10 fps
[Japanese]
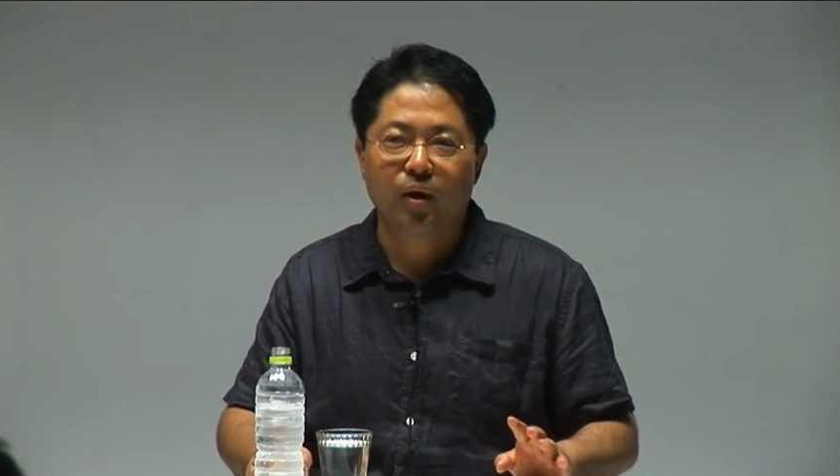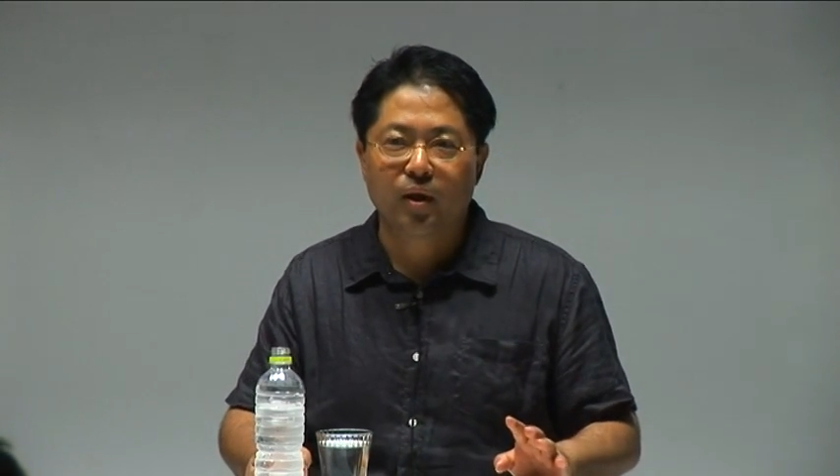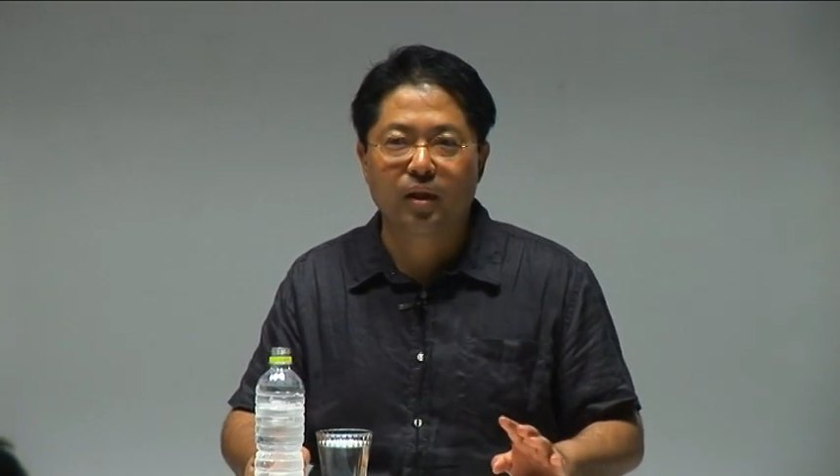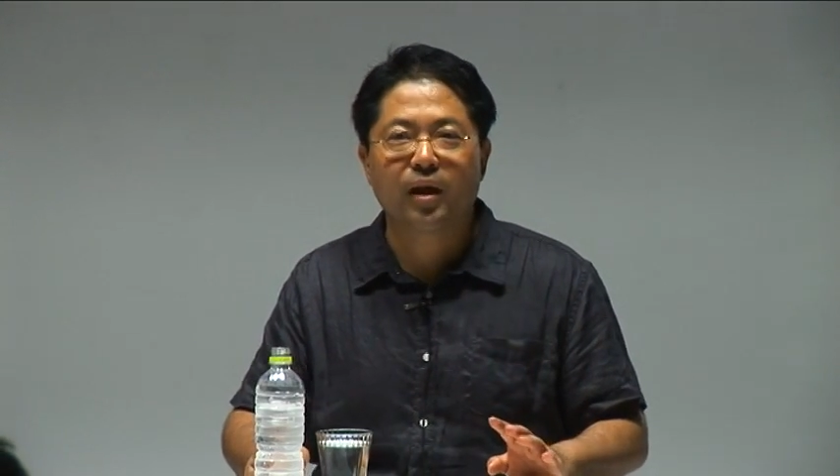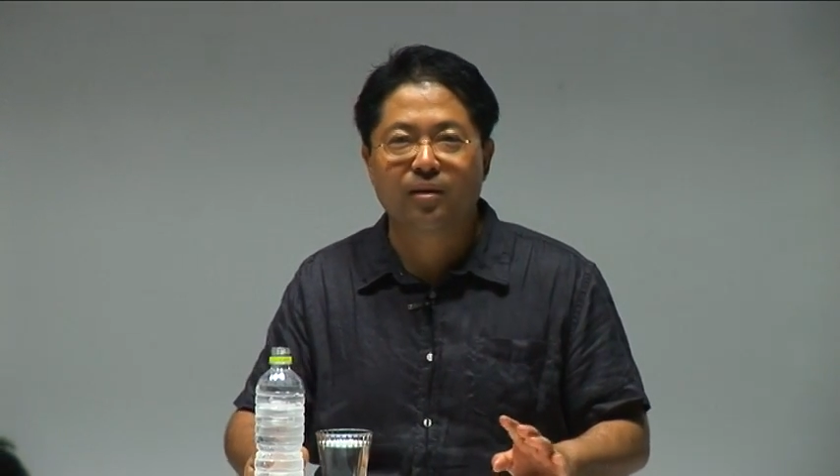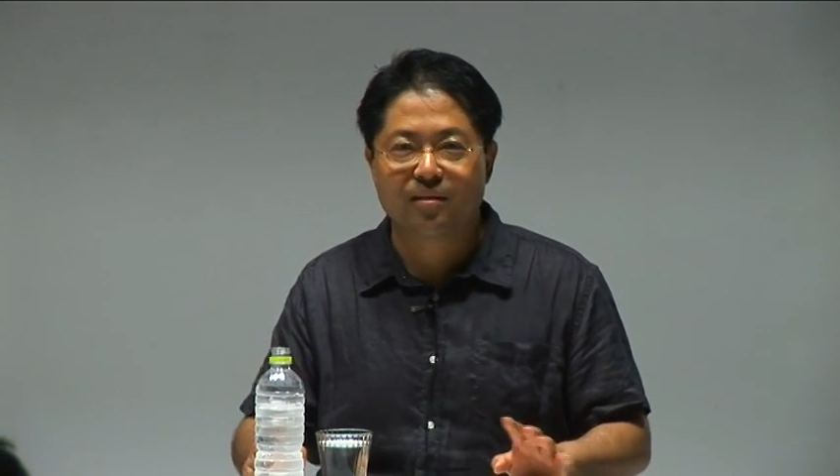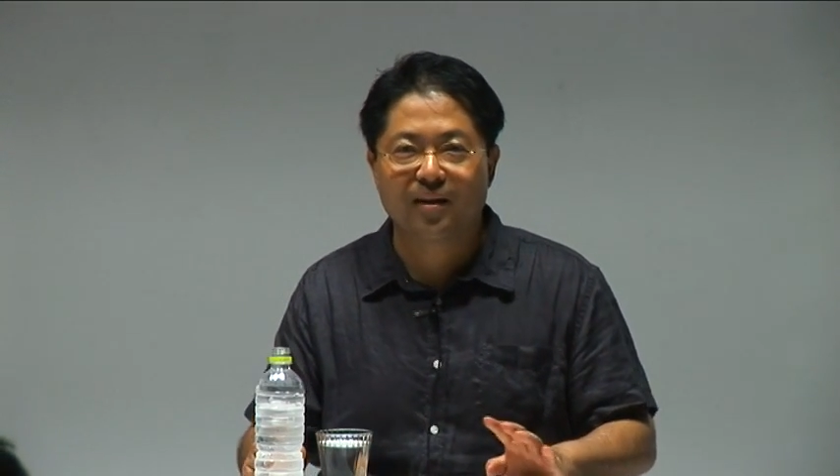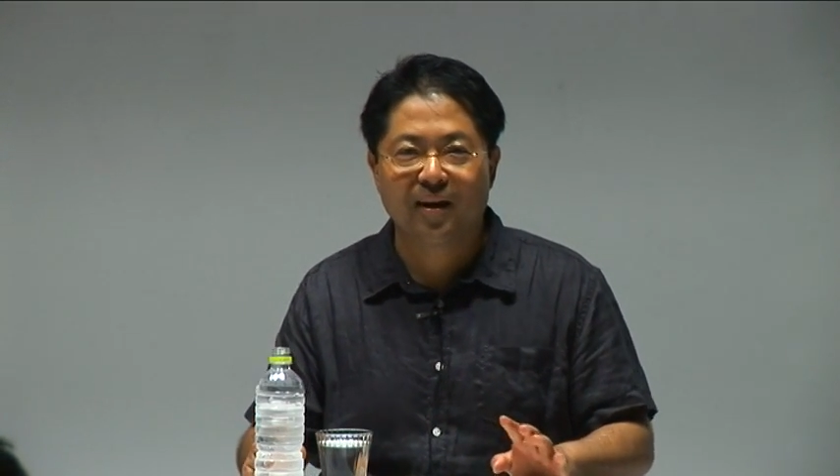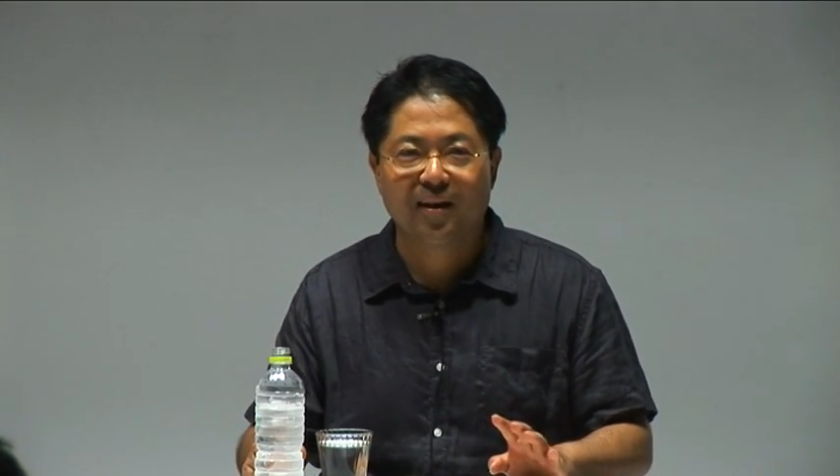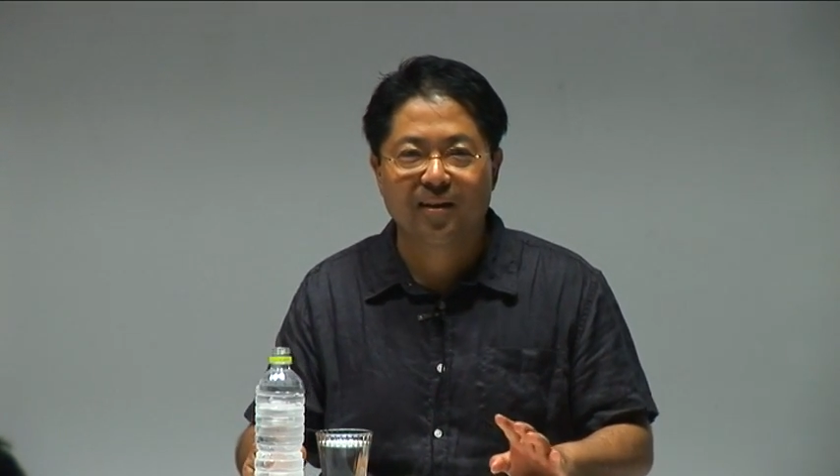いないんです
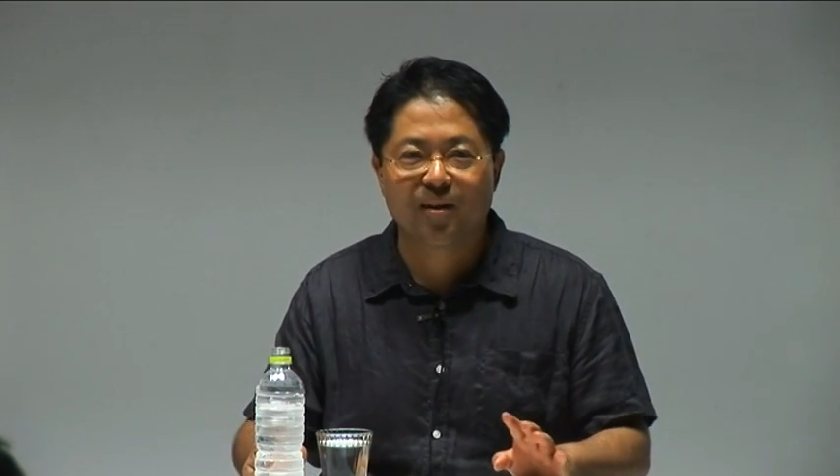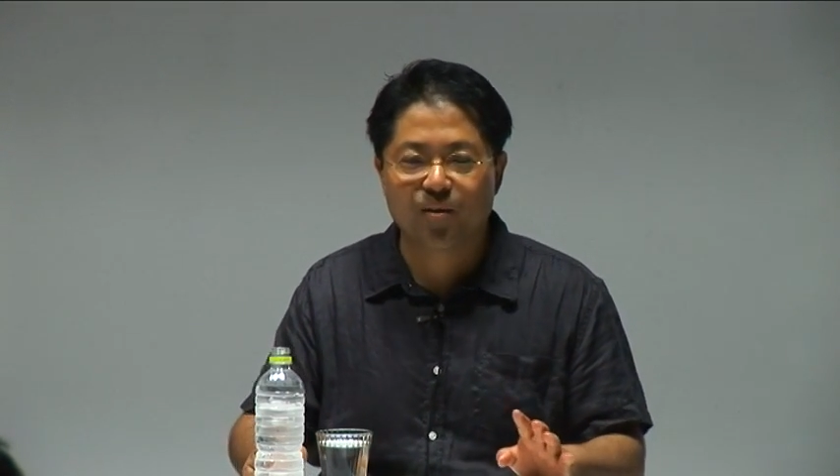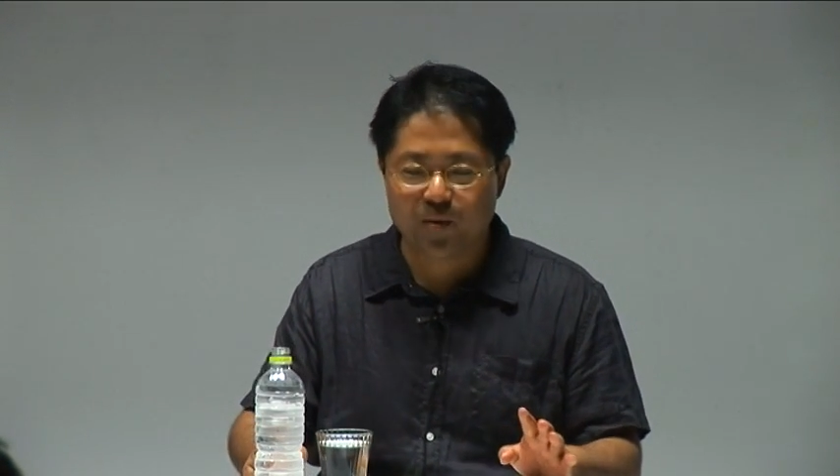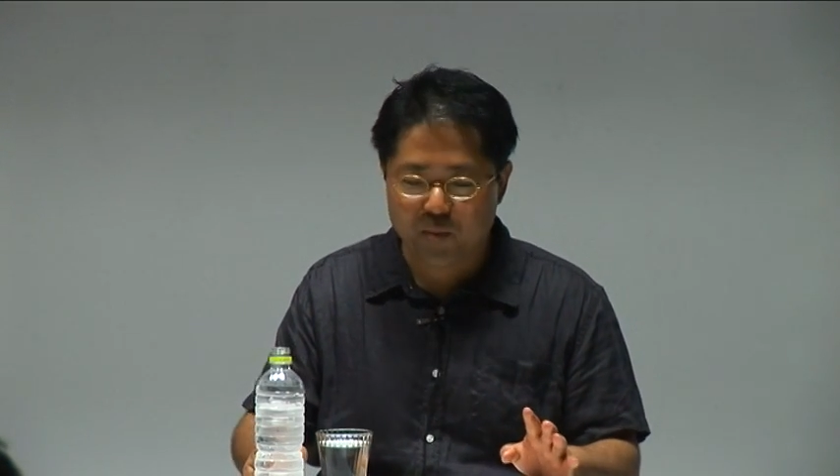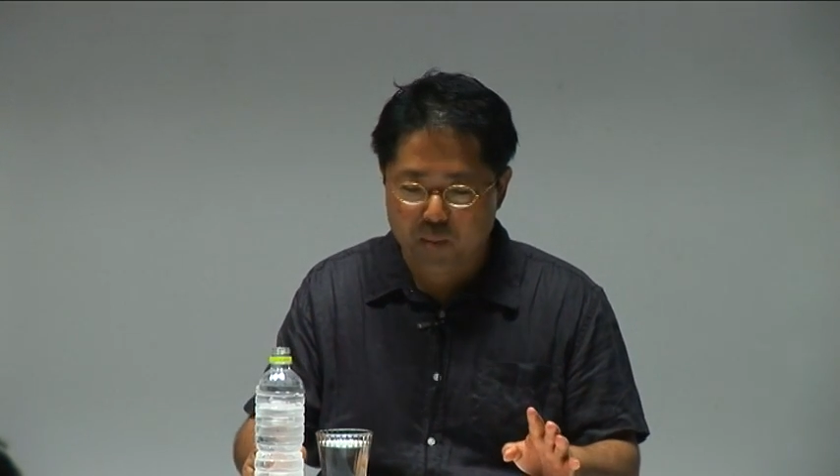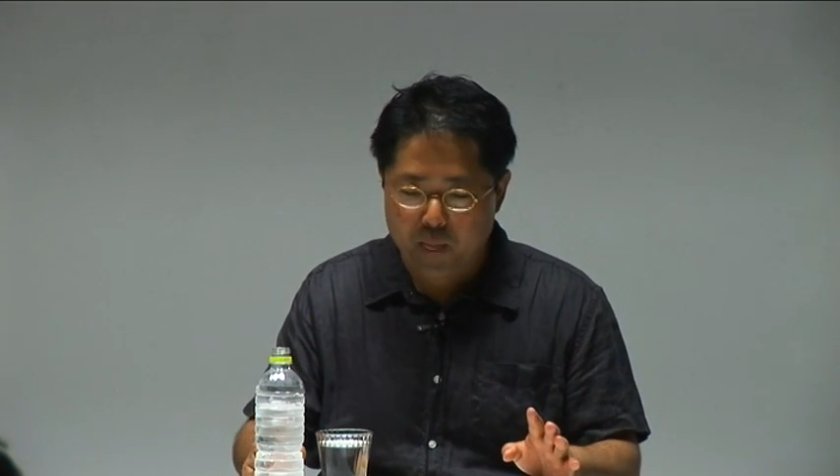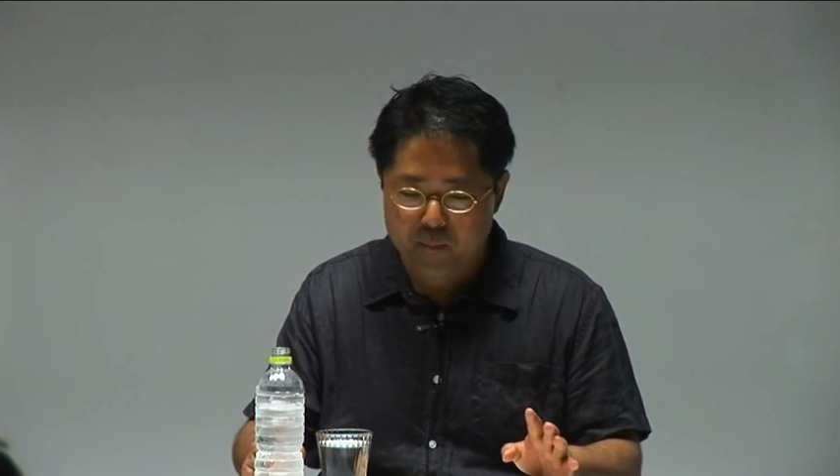ねだけど